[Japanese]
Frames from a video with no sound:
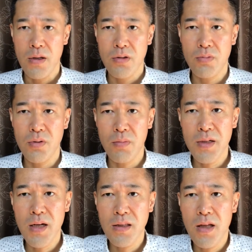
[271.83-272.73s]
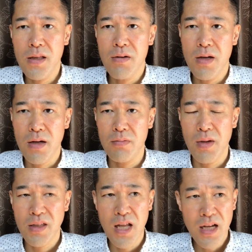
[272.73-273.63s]
自分の味方ではなく、
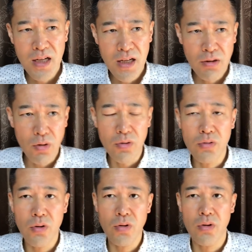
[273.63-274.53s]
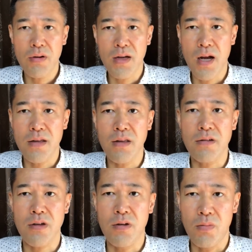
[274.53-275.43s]
敵というほどではないんで
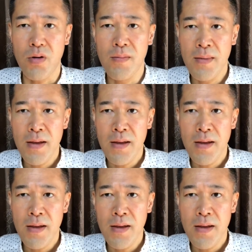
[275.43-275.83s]
すけども、